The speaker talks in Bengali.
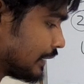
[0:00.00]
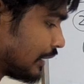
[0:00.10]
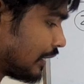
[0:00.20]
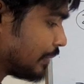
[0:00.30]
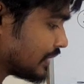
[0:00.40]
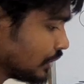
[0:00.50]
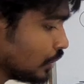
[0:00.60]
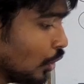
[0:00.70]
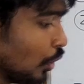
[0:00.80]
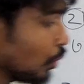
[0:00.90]
তাহলে আমি পাচ্ছি
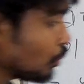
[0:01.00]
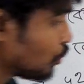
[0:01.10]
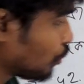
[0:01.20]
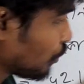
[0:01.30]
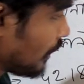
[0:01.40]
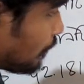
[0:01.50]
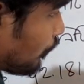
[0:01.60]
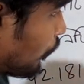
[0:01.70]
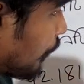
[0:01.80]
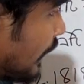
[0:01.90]
টুয়েলভ
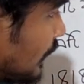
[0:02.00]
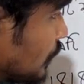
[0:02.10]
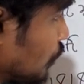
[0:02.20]
পয়েন্ট